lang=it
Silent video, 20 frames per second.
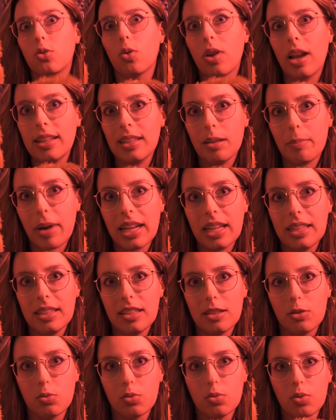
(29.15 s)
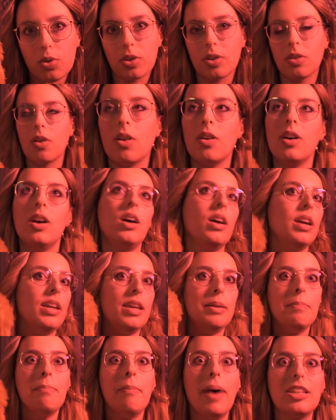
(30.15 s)
con l'animale di turno,
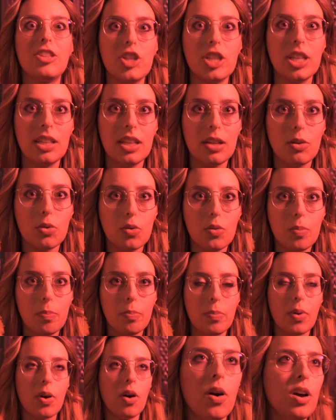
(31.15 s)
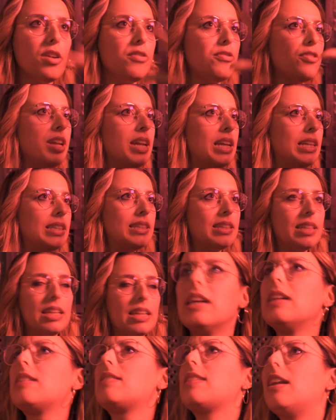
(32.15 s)
immagini di gruppo,
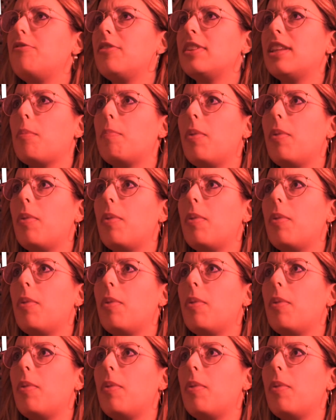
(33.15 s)
filtri, selfie da